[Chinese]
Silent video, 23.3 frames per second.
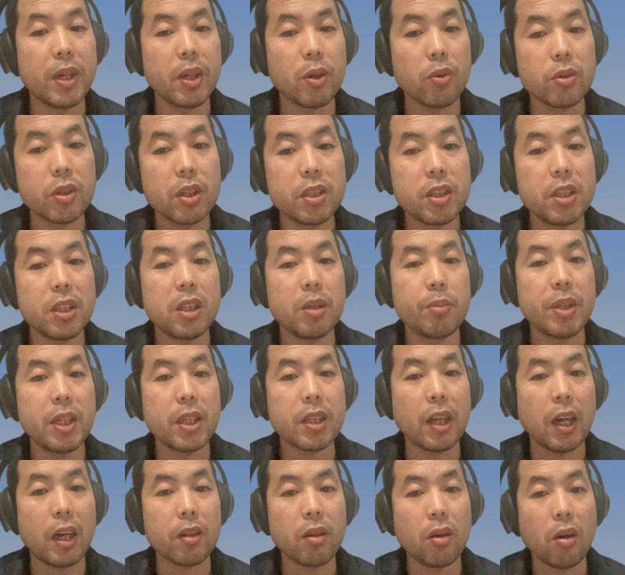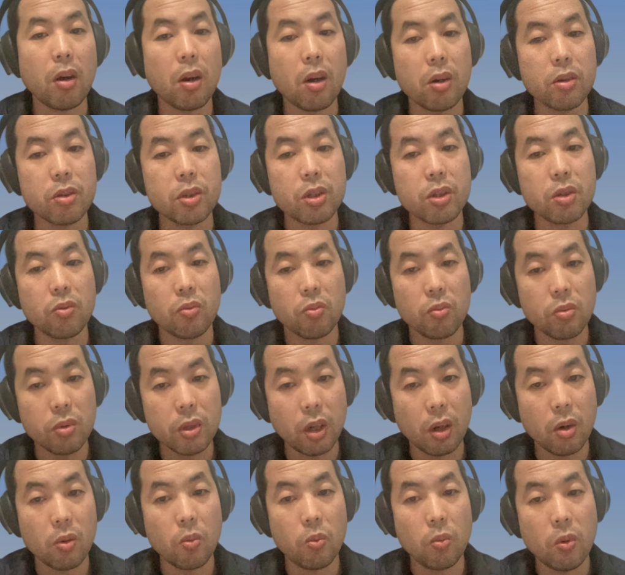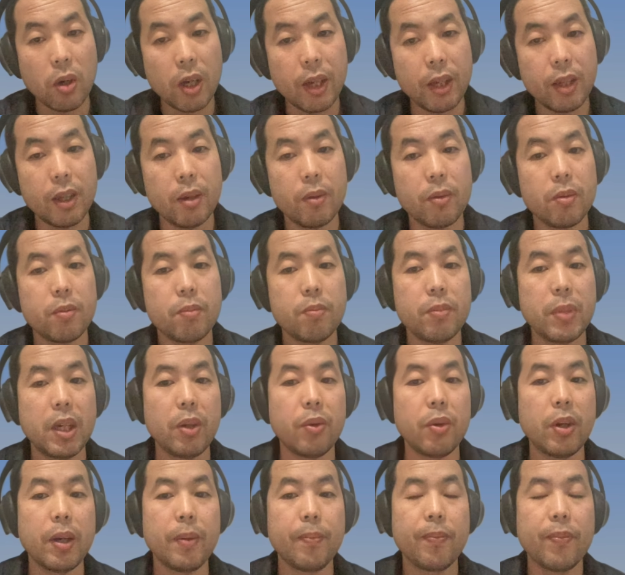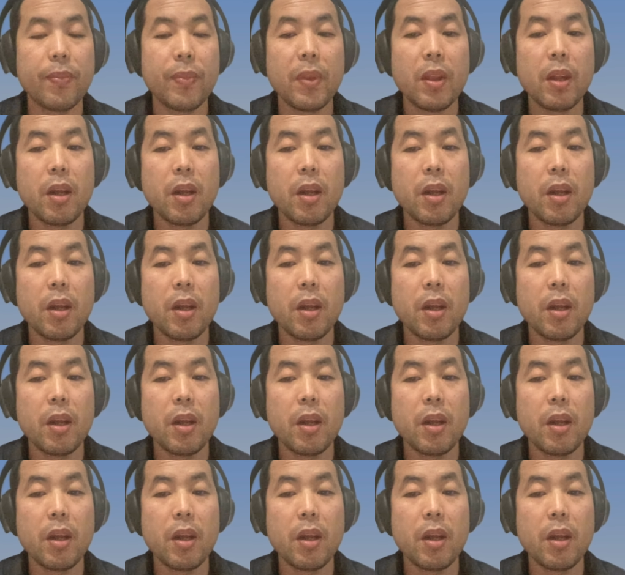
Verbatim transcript: 美国的 GDP 达到二十五点五万亿美元，